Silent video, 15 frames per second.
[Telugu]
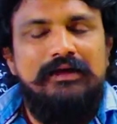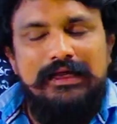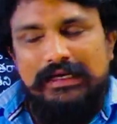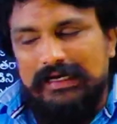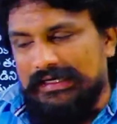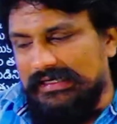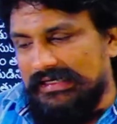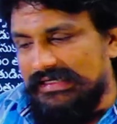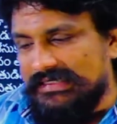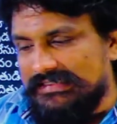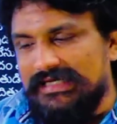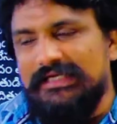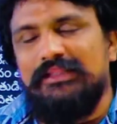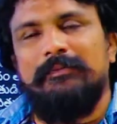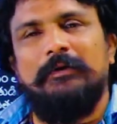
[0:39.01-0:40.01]
అలాంటి
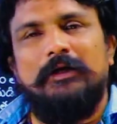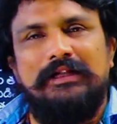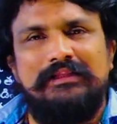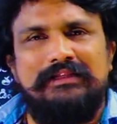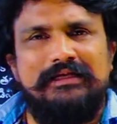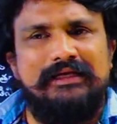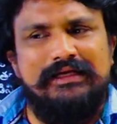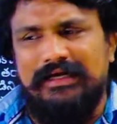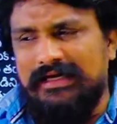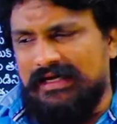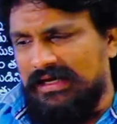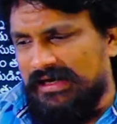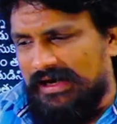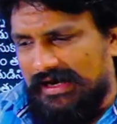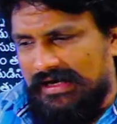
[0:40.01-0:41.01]
నిజాయితీ పరులు అందరికి ఇంకా
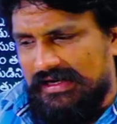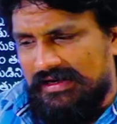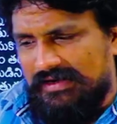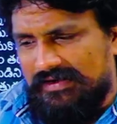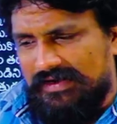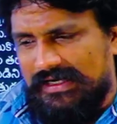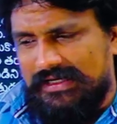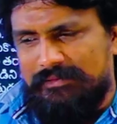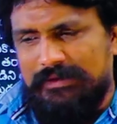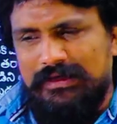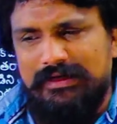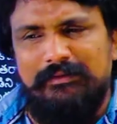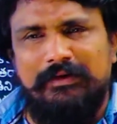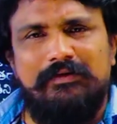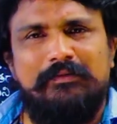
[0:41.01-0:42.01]
వాళ్ళ వాళ్ళకి
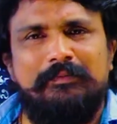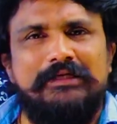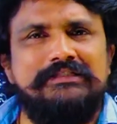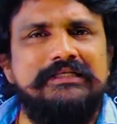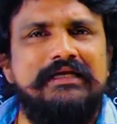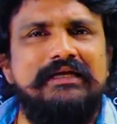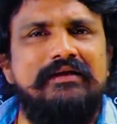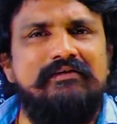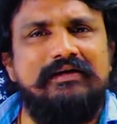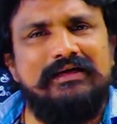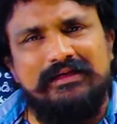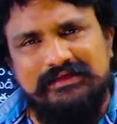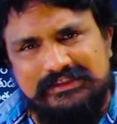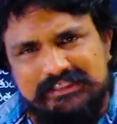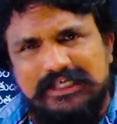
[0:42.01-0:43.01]
మళ్ళీ మనం ప్రత్యేకంగా
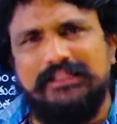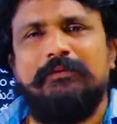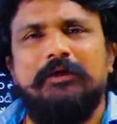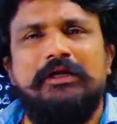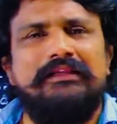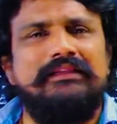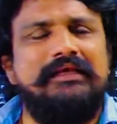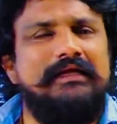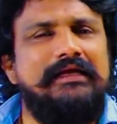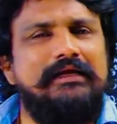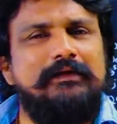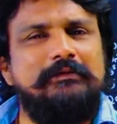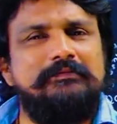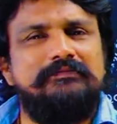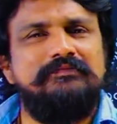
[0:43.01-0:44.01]
ఇవ్వక నిజాయితీ పరులు అంతే ఇంకా
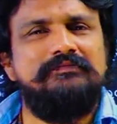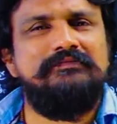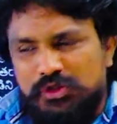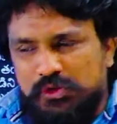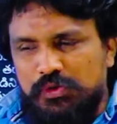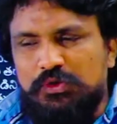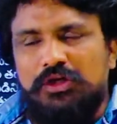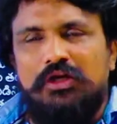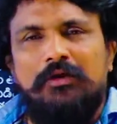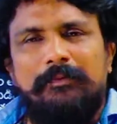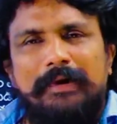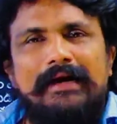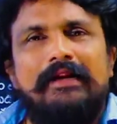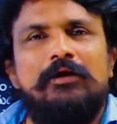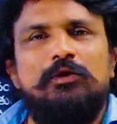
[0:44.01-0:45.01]
డ్యూటీలో
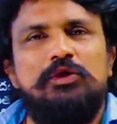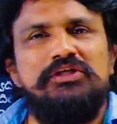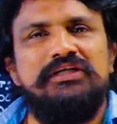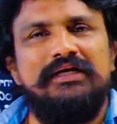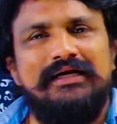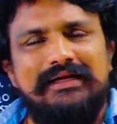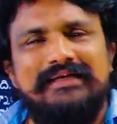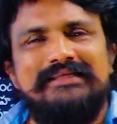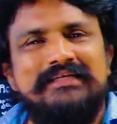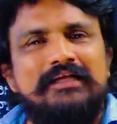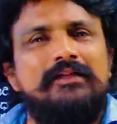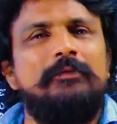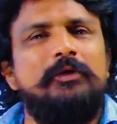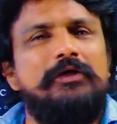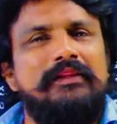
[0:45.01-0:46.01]
ప్రాణాలు వదిలేసాడంటే
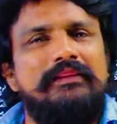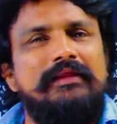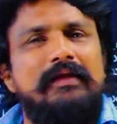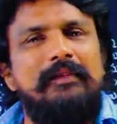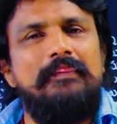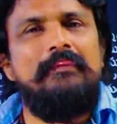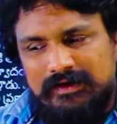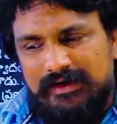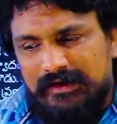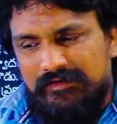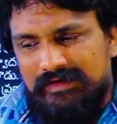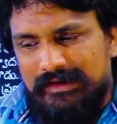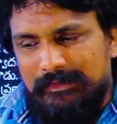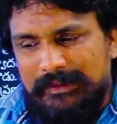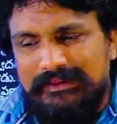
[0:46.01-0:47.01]
నిజాయితీ పరుడు అంతే రెండు
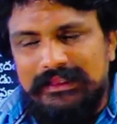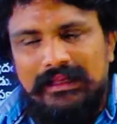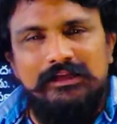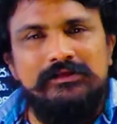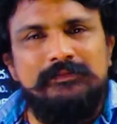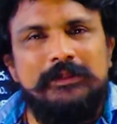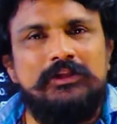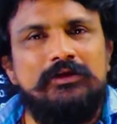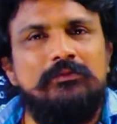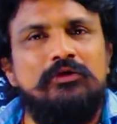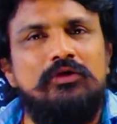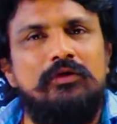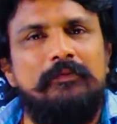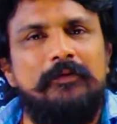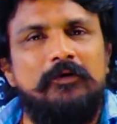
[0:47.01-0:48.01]
వేల పద్నాలుగు నుంచి
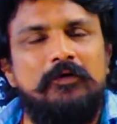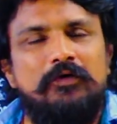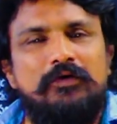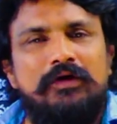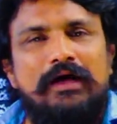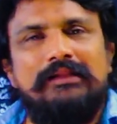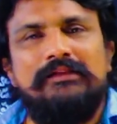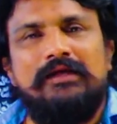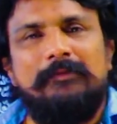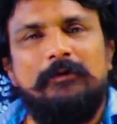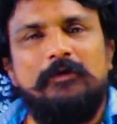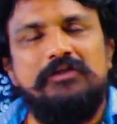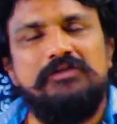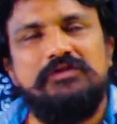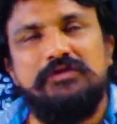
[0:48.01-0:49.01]
పంతొమ్మిది లోపు ఆంధ్ర
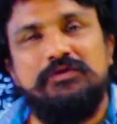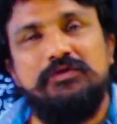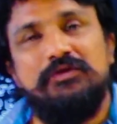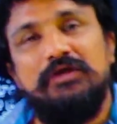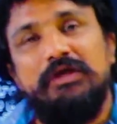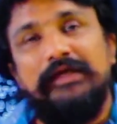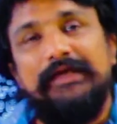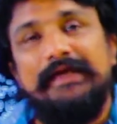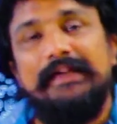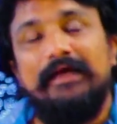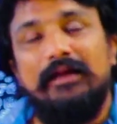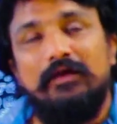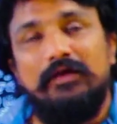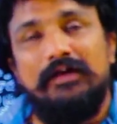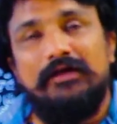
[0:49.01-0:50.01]
పోలీసు
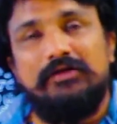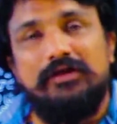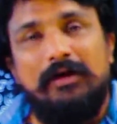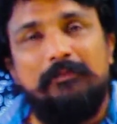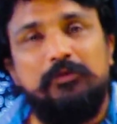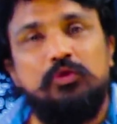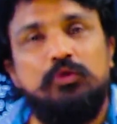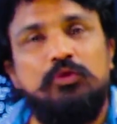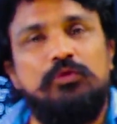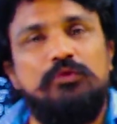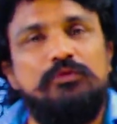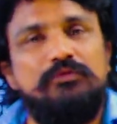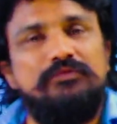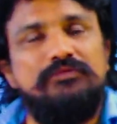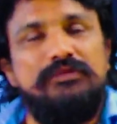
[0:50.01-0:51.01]
ఇండియాలోనే టాప్ టూ
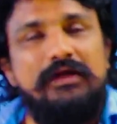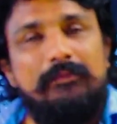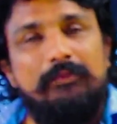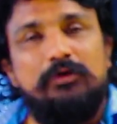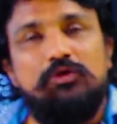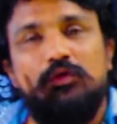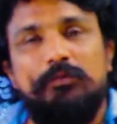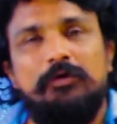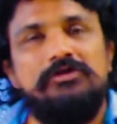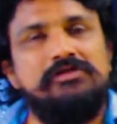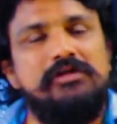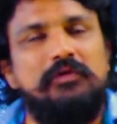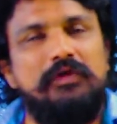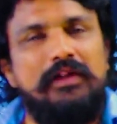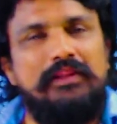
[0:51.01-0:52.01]
నెంబర్ టూ
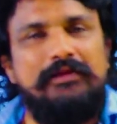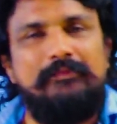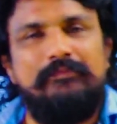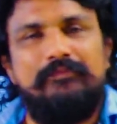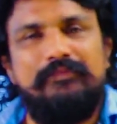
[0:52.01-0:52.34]
పొజిషన్లో ఉండేది